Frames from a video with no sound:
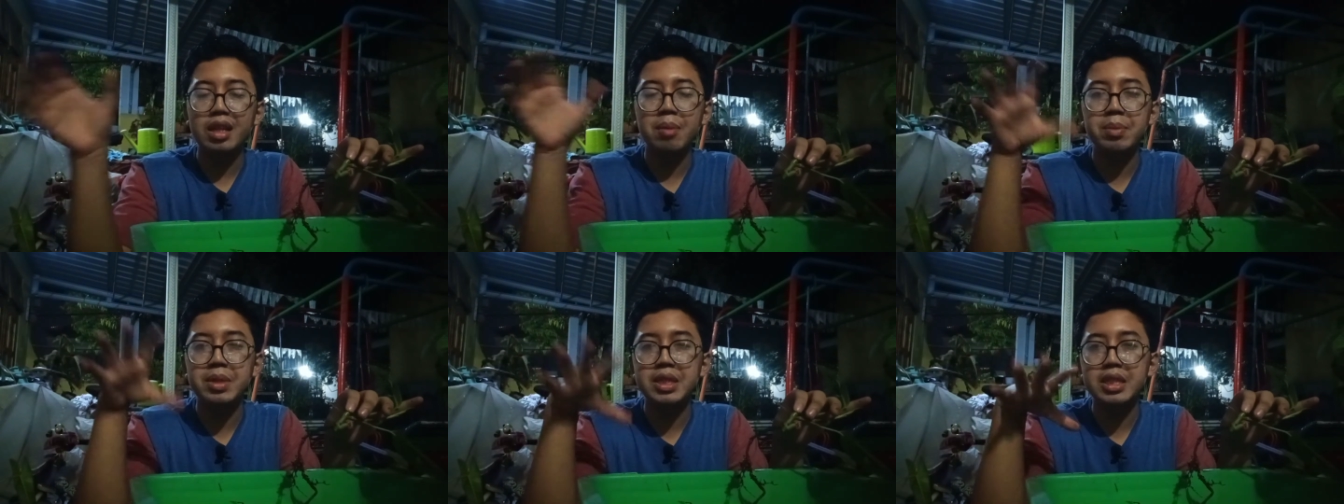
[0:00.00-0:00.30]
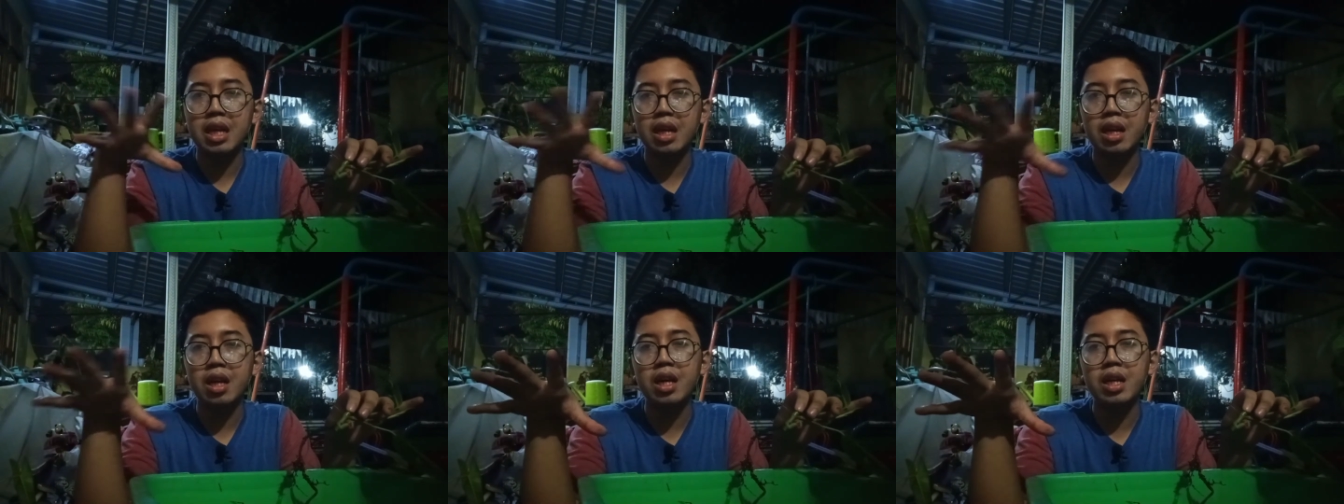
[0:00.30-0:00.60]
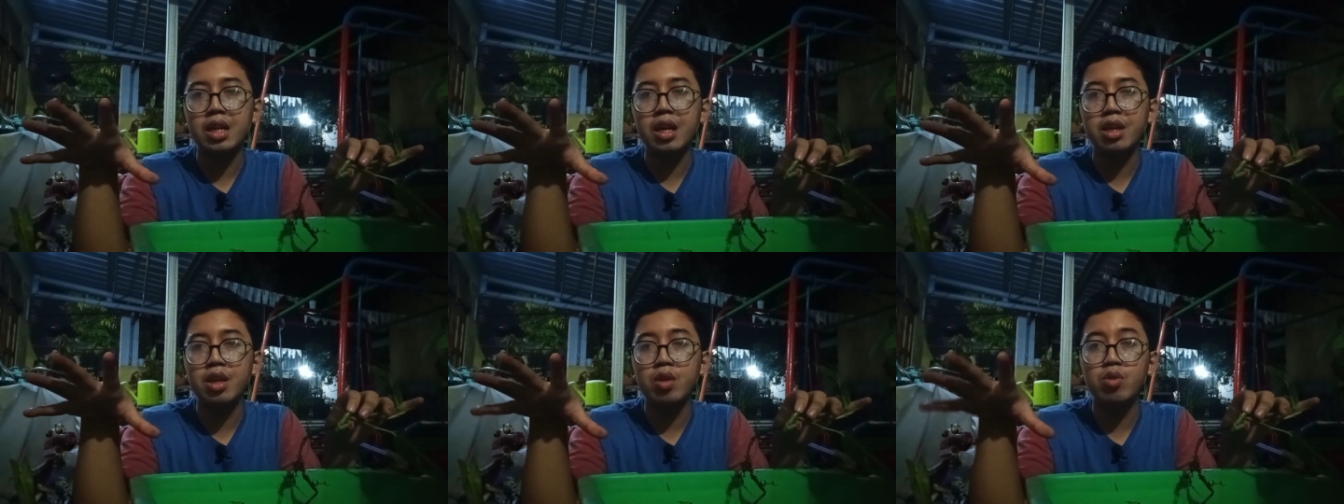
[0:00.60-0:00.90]
tapi sekarang
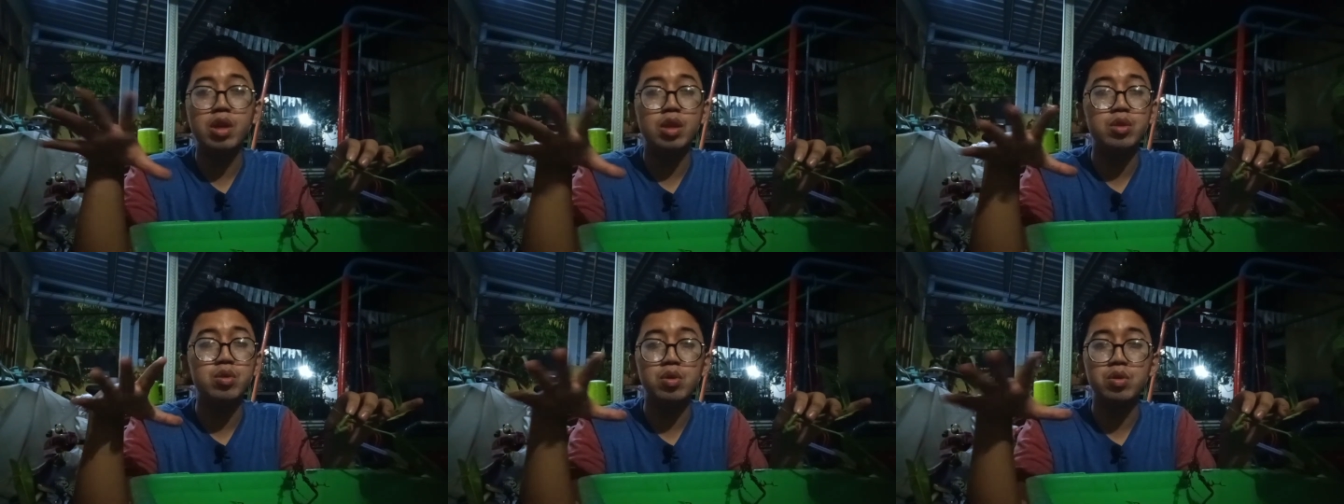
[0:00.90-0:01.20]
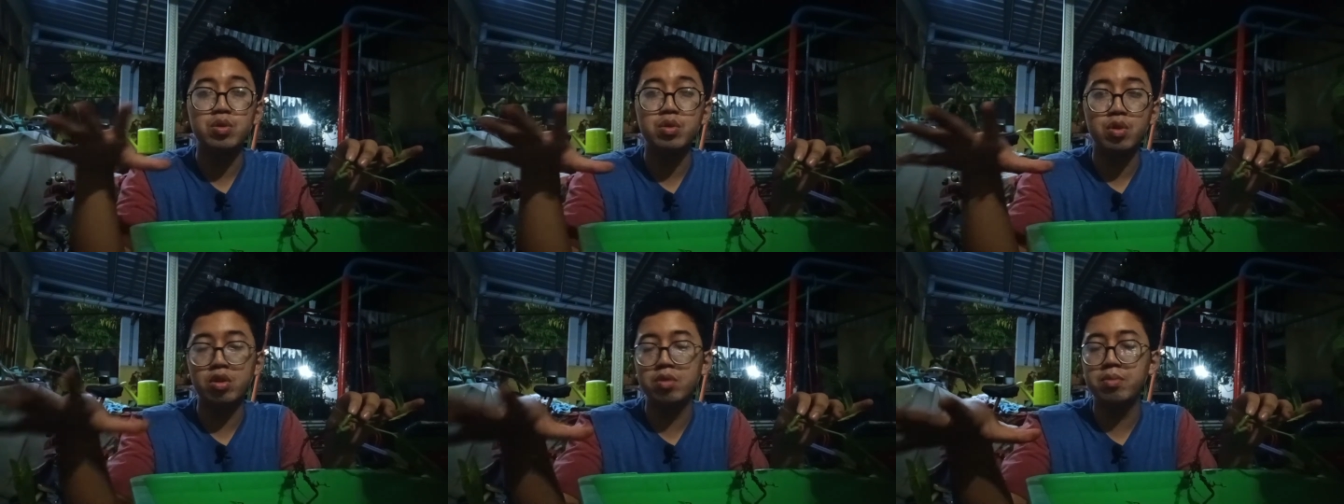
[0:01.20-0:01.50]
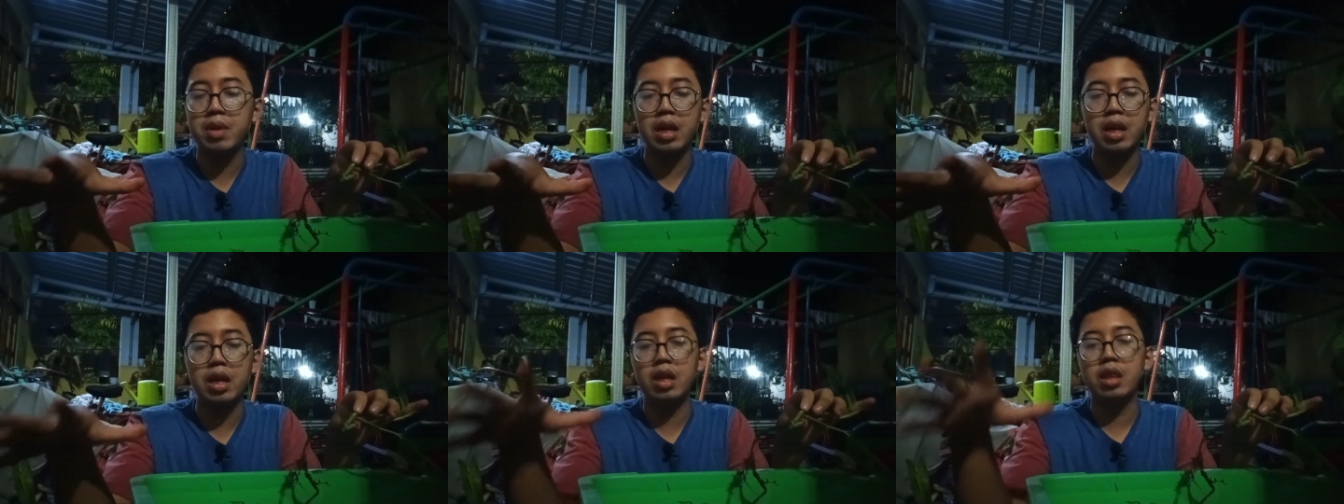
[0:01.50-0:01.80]
harganya udah
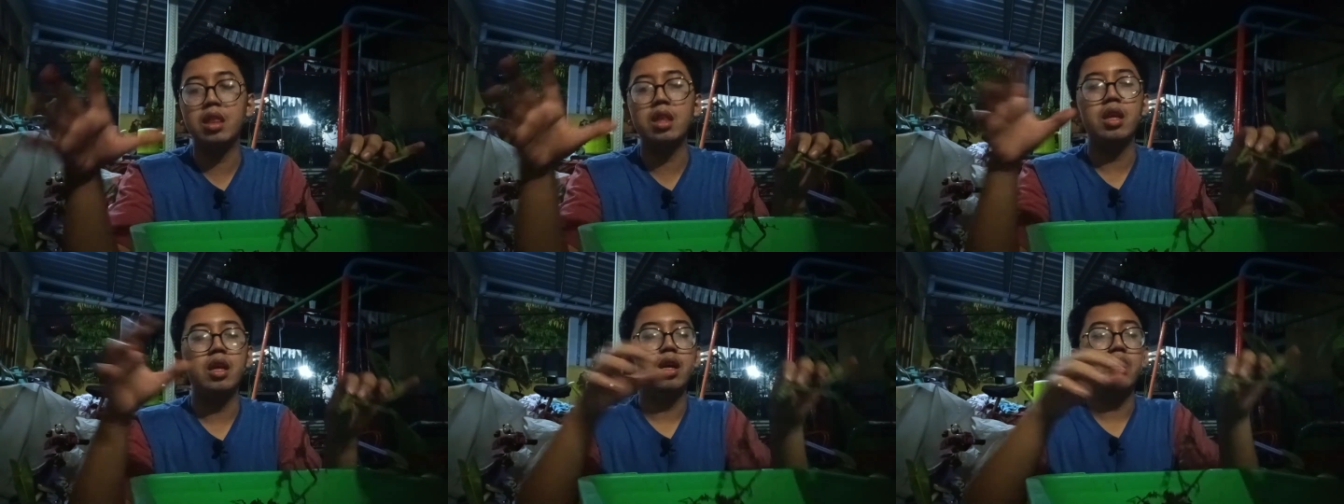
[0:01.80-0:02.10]
turun-turun banget.